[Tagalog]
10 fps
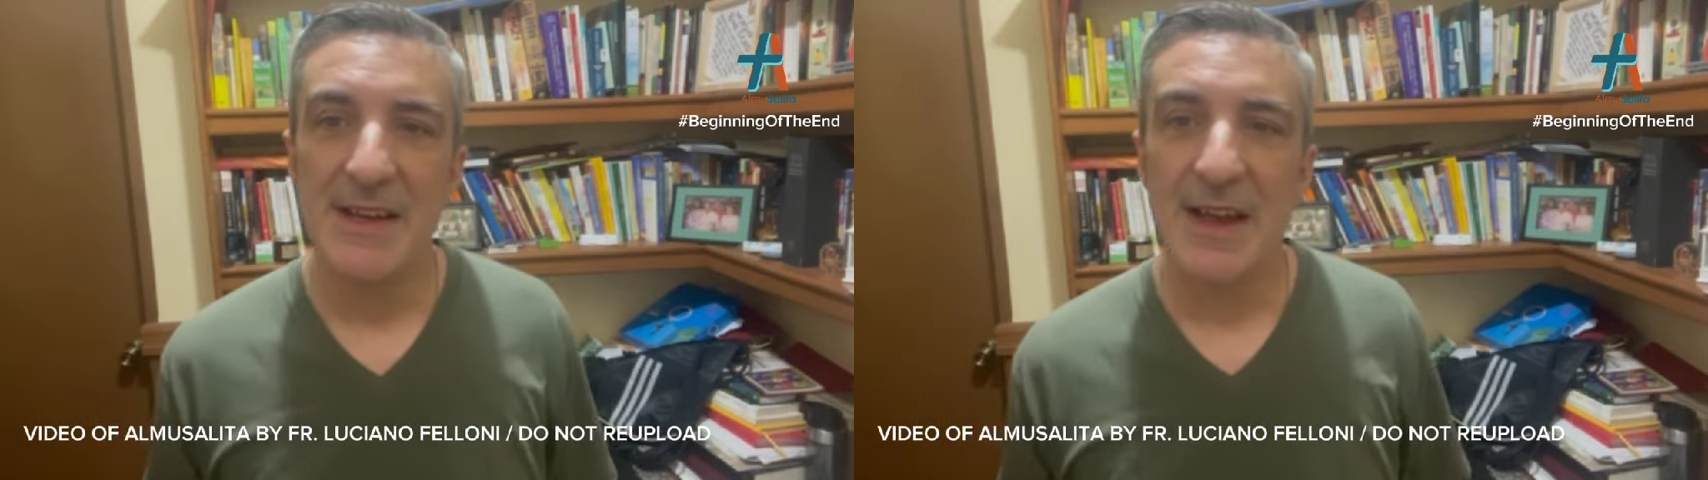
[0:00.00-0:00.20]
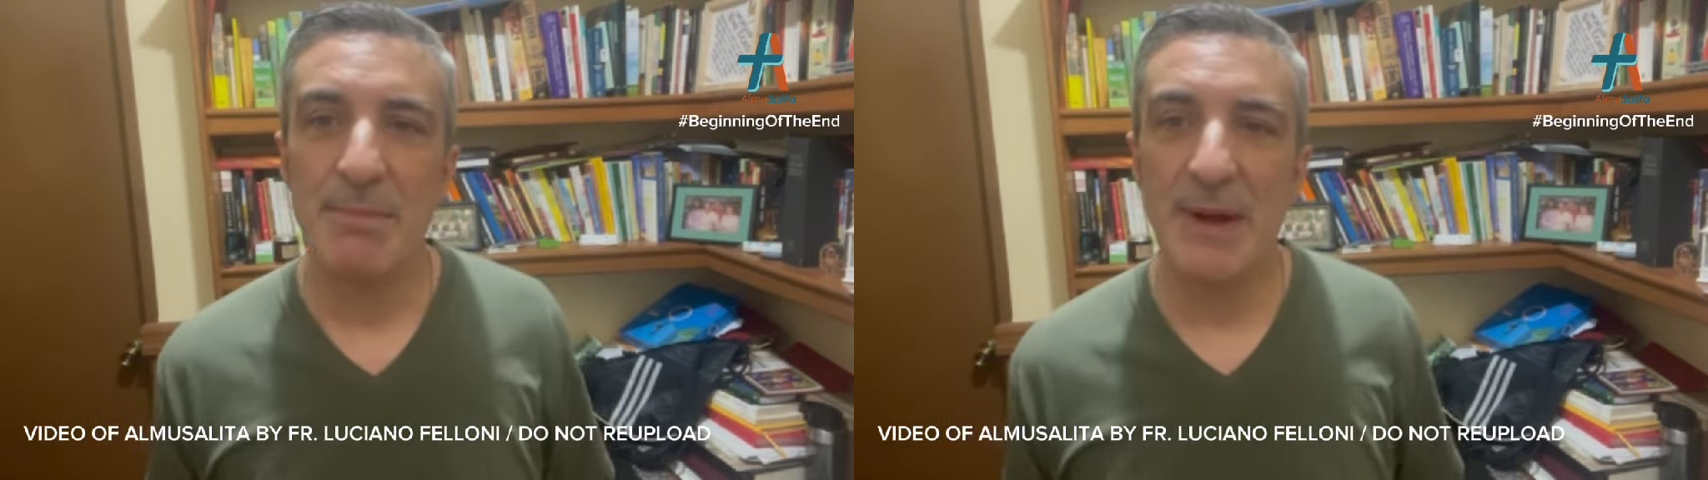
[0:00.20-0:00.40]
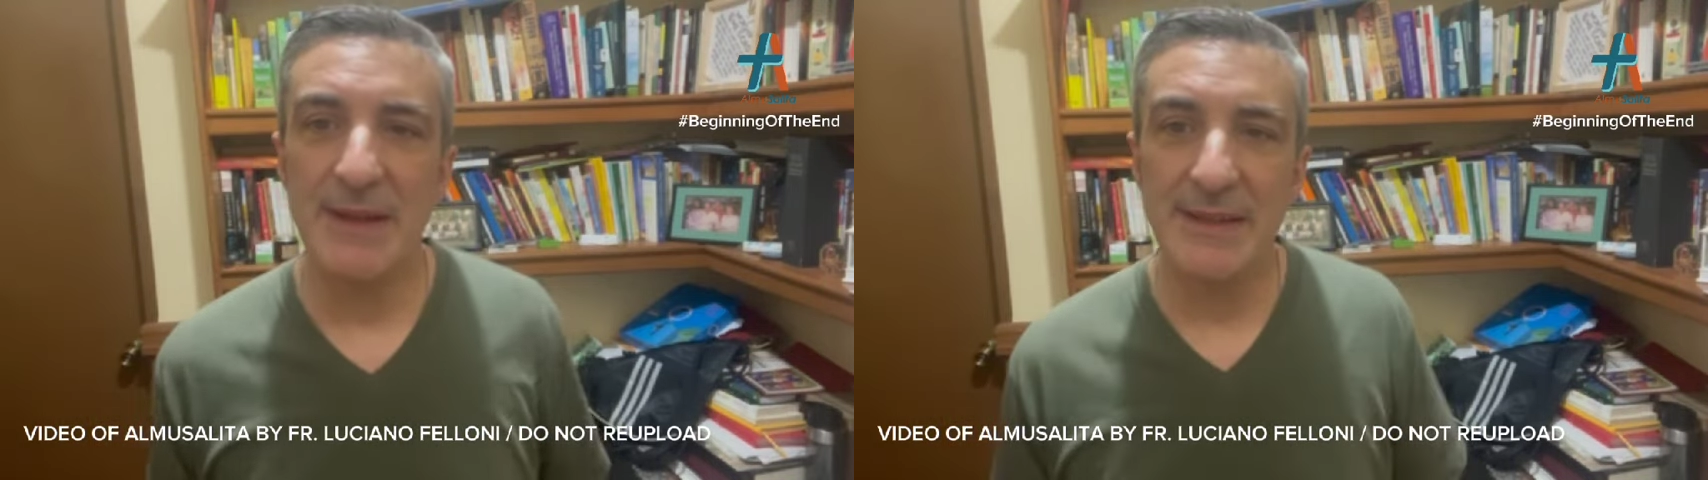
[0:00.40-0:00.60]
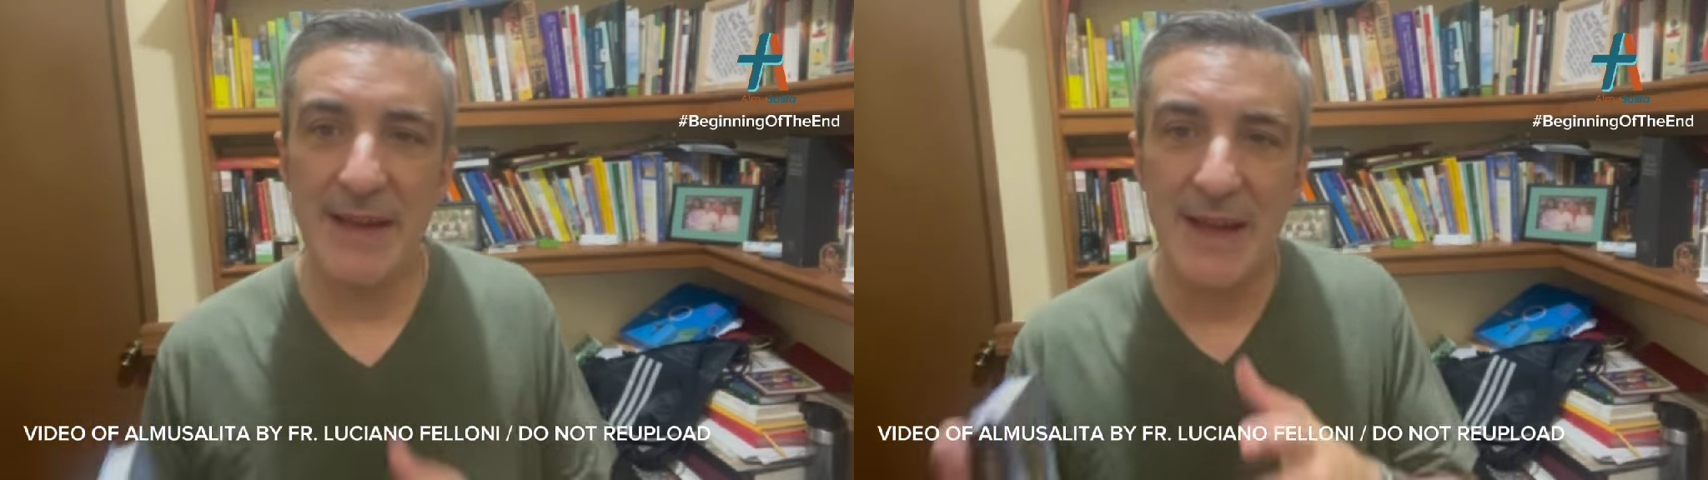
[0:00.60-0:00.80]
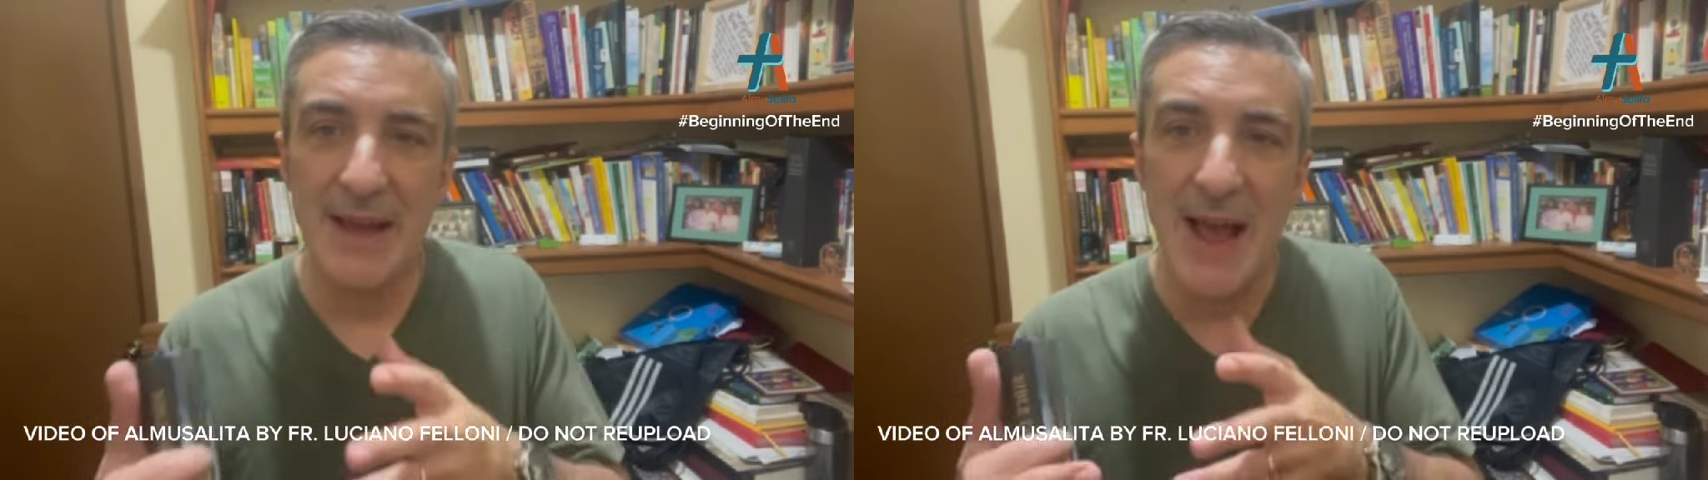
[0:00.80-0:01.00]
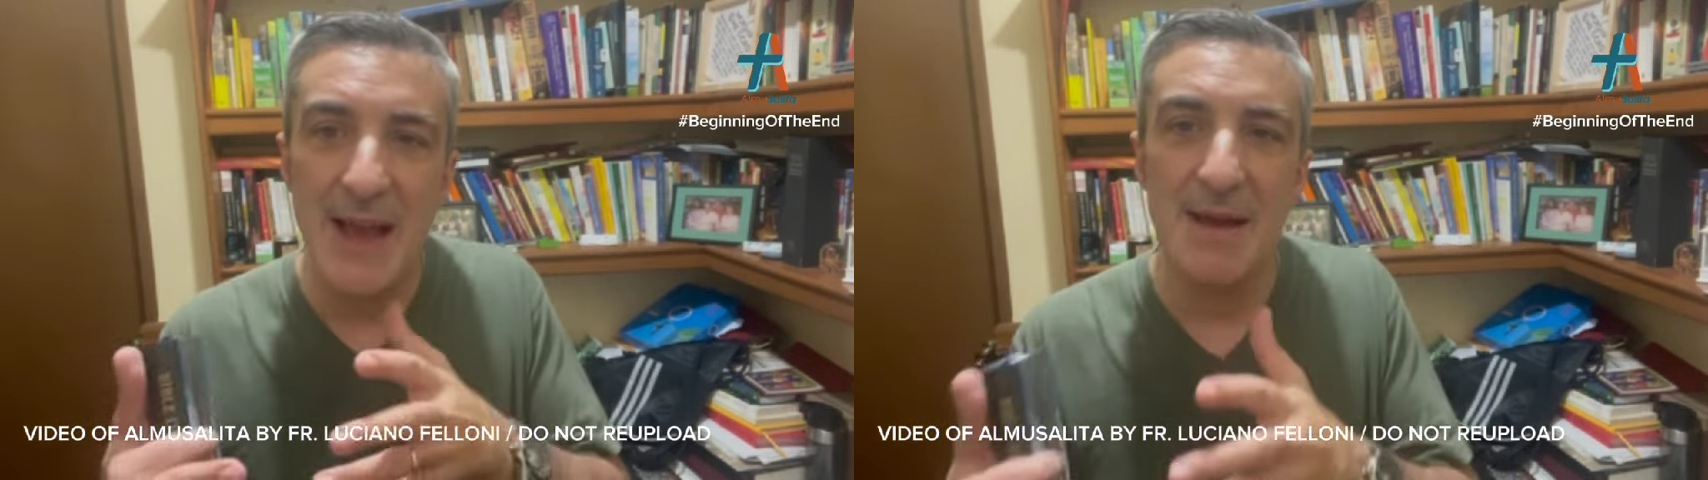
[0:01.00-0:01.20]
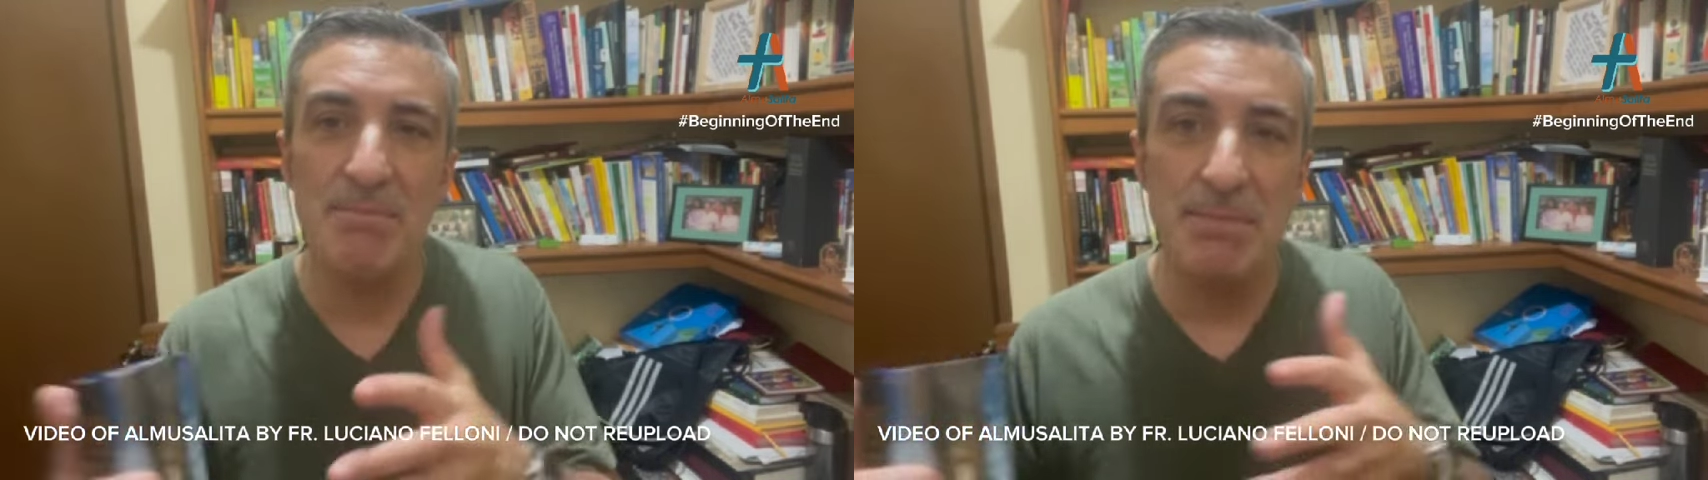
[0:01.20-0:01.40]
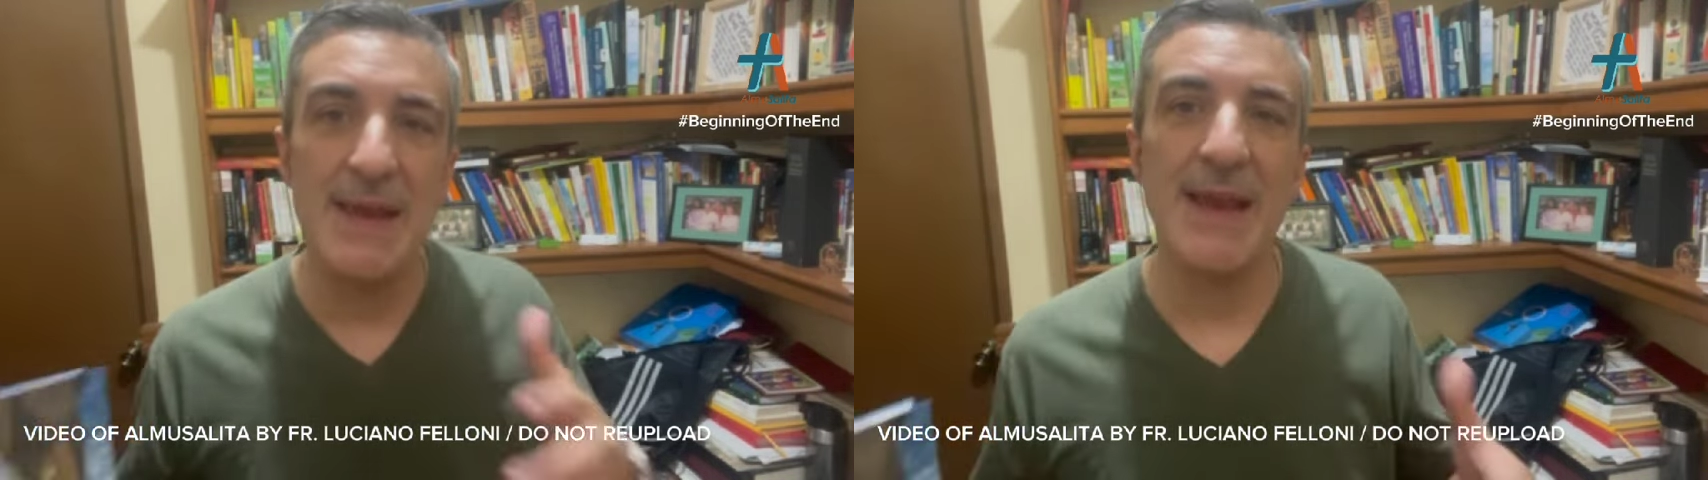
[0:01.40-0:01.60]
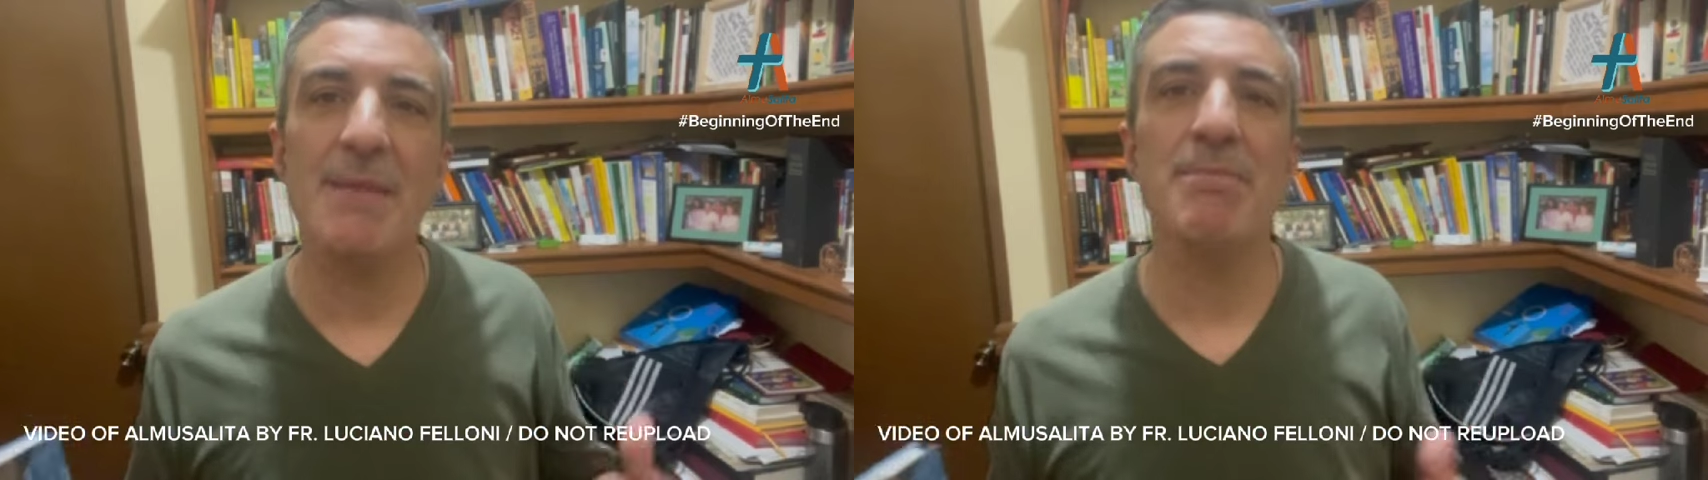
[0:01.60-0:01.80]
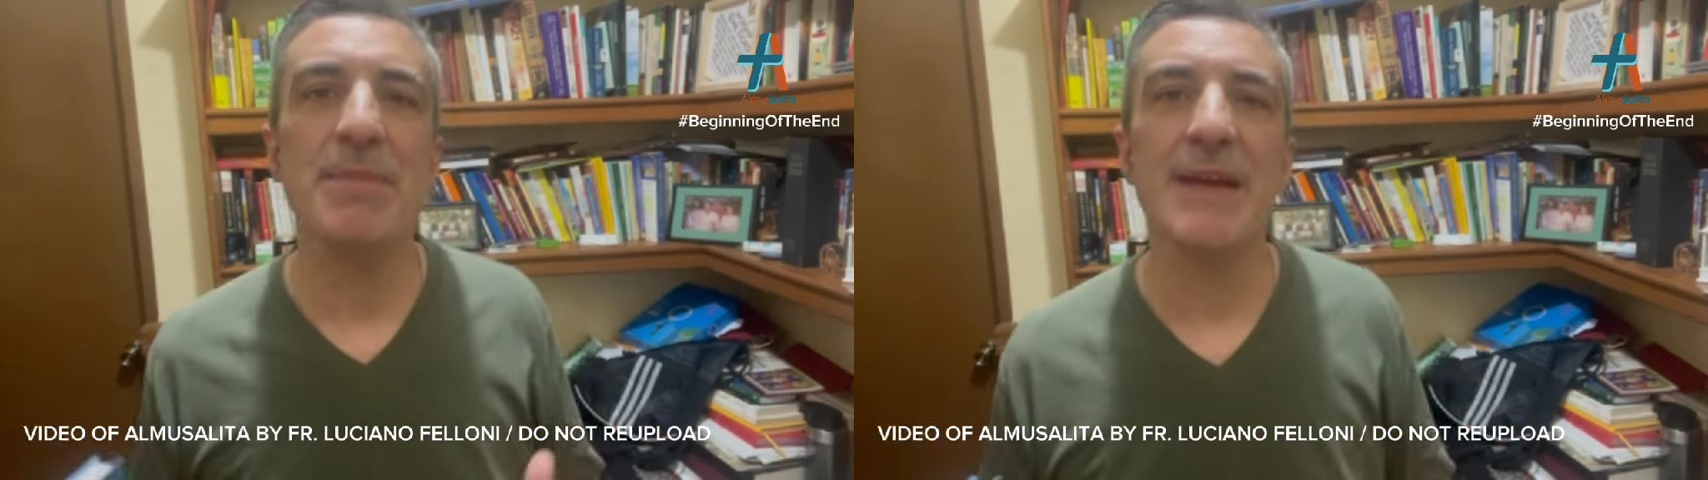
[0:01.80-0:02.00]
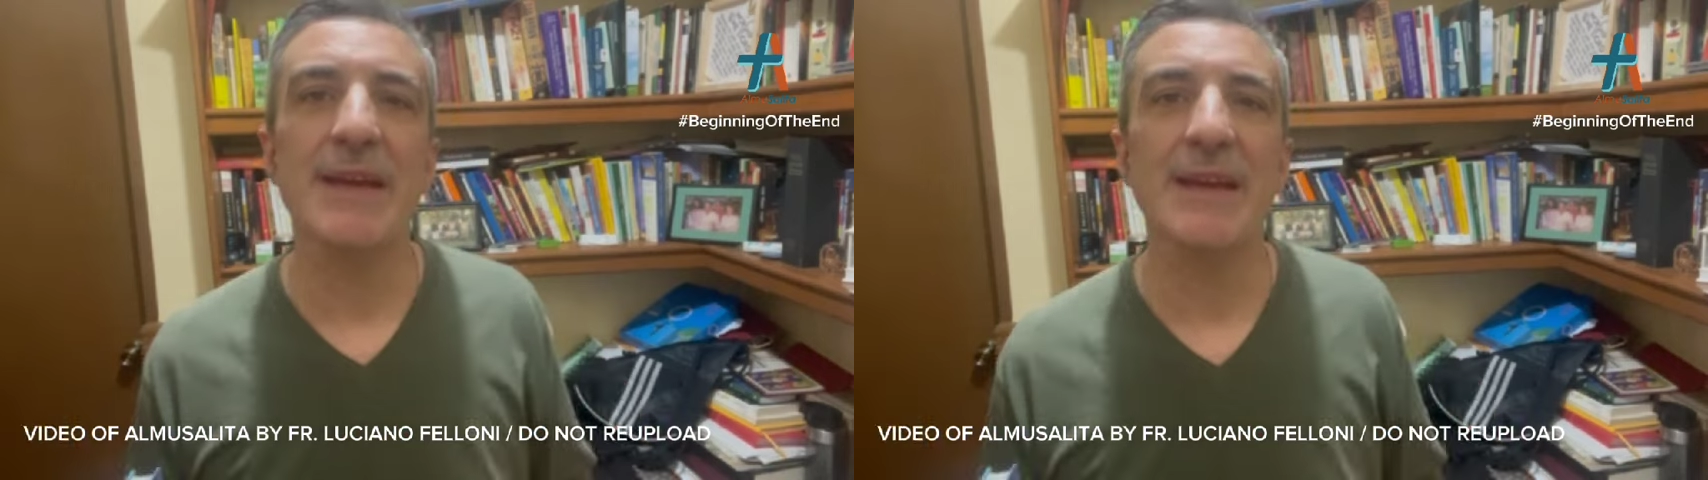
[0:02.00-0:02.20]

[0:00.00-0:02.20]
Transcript: kapag nakakampi-kampi,